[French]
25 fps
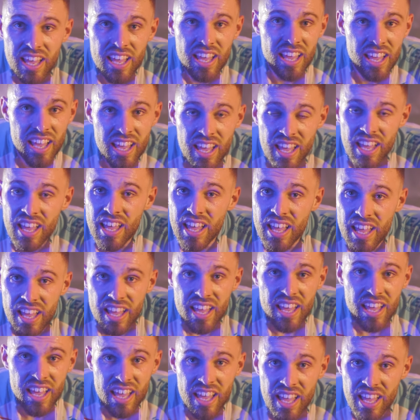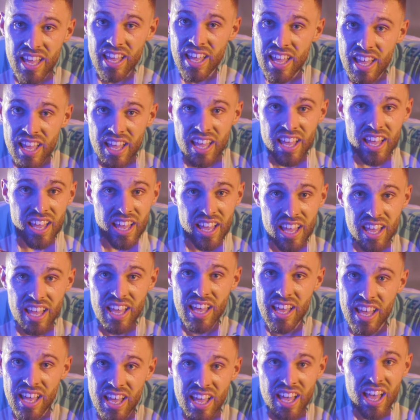et chaque petite seconde où on arrête de pédaler,
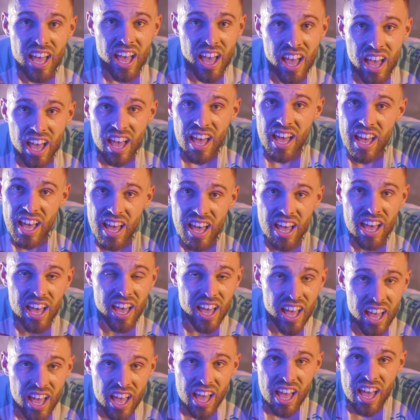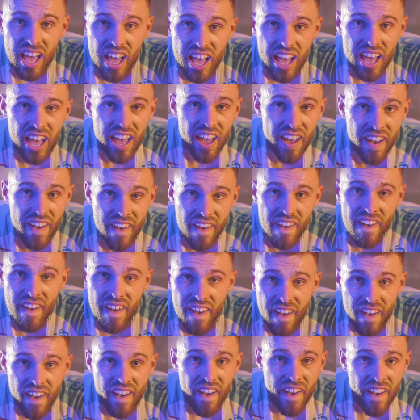les muscles ils peuvent se détendre. Ici sur
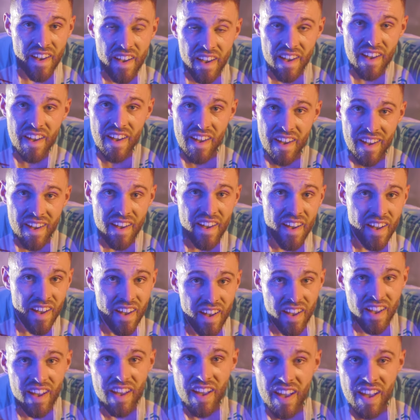Zwift, il y a 0